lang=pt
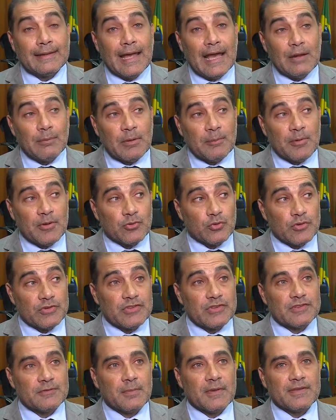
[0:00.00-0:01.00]
dada para pessoas
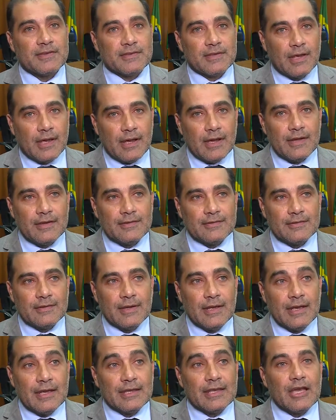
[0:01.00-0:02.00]
especiais
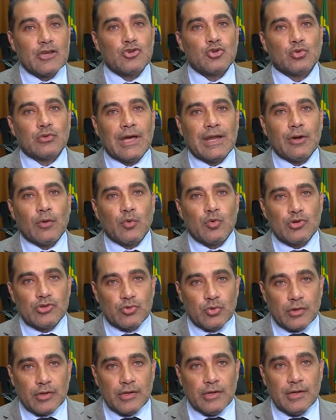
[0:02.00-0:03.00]
que ajudaram a
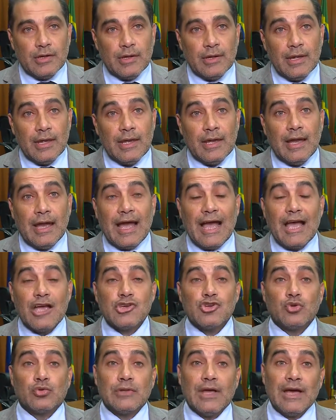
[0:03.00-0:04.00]
construir,
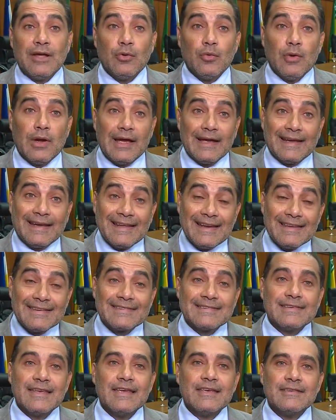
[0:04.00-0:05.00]
ajudaram a
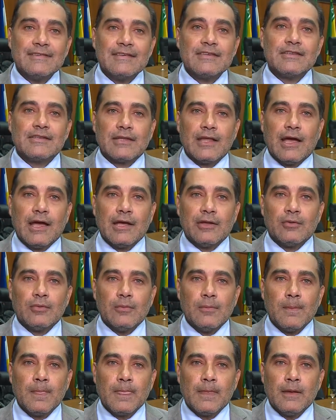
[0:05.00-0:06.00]
crescer esse
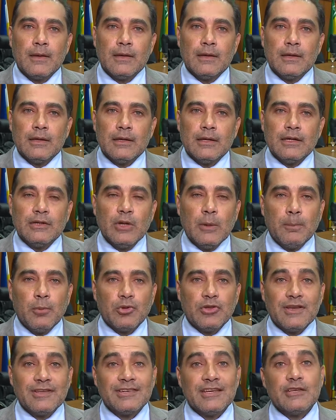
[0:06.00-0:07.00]
Estado e não
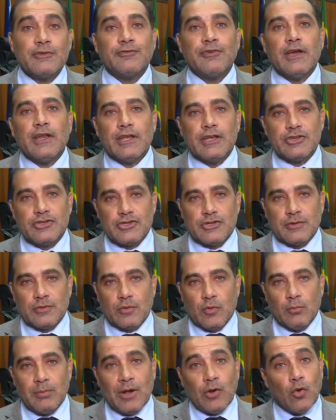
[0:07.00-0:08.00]
poderia ser diferente.
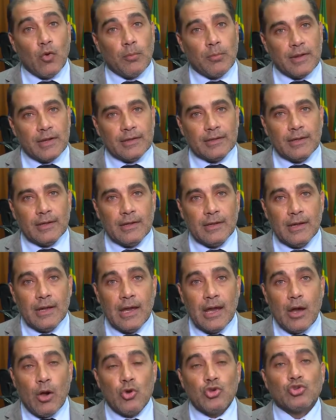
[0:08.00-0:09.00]
Uma comenda
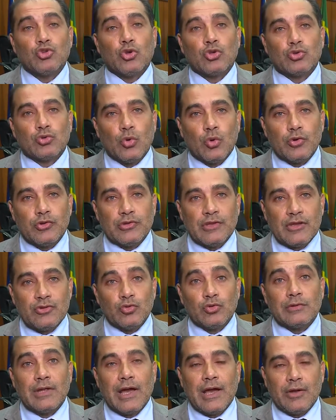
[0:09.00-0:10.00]
aos doutores que
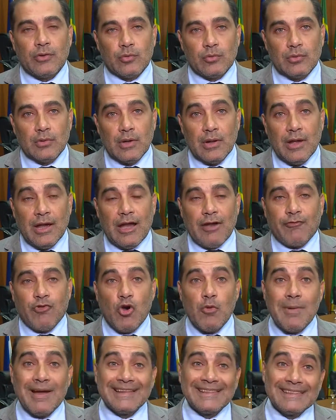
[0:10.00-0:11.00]
ajudaram a
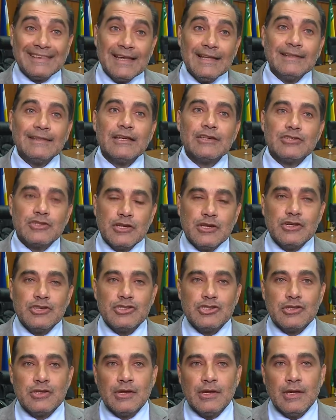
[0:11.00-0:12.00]
formar tanta
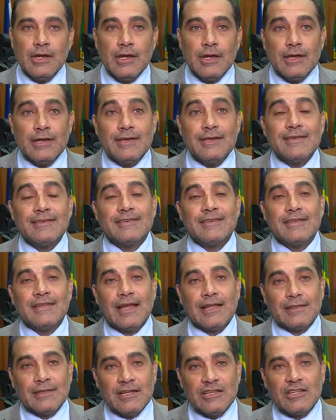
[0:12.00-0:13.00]
gente,
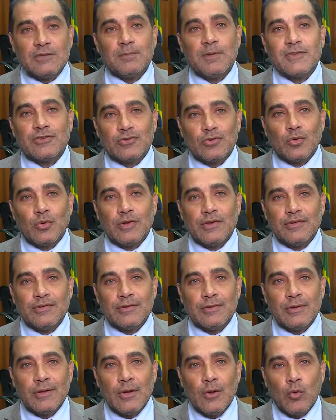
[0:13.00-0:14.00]
ensinar tantas
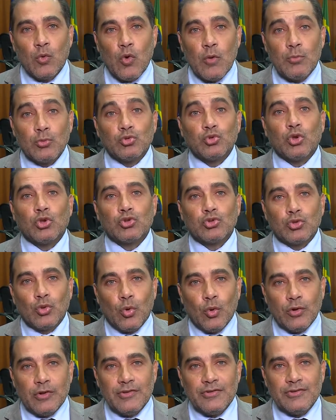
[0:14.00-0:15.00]
pessoas como
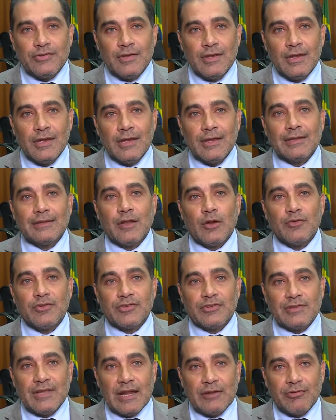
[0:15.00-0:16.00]
doutores da
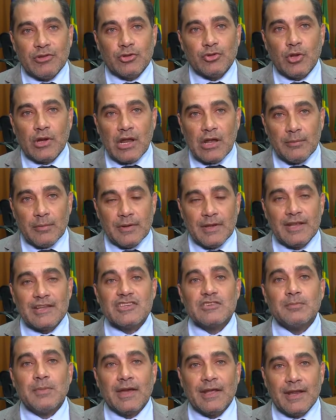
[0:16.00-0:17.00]
Universidade Federal de Roraima.
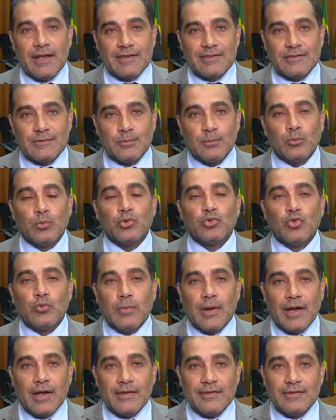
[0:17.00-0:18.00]
Eles merecem muito
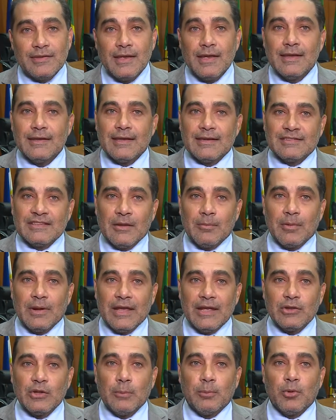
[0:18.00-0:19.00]
mais e a
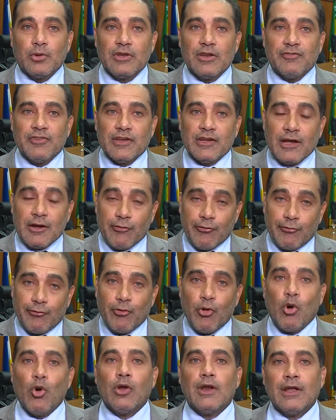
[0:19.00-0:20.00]
Assembleia não poderia ficar
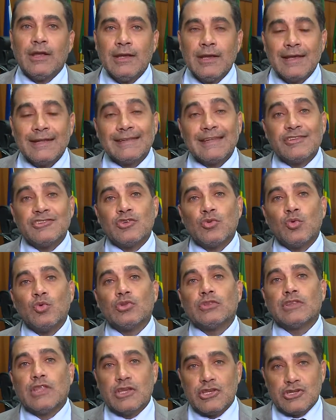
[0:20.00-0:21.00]
fora desse
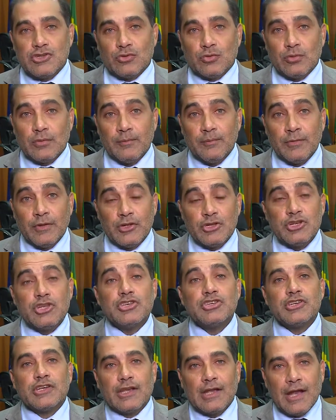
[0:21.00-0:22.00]
contexto de
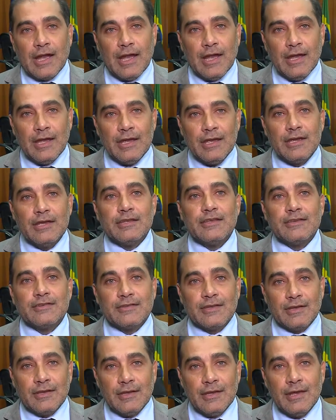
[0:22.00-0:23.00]
indicar e
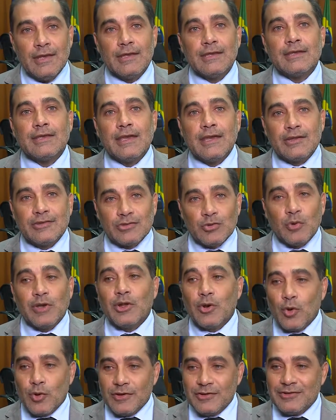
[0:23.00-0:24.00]
dizer que eles são
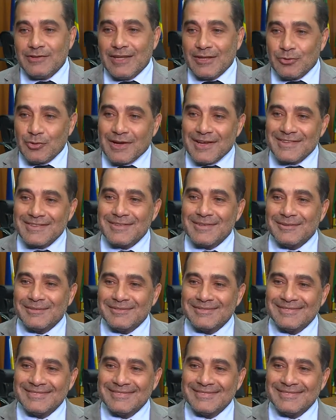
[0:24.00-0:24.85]
heróis na educação.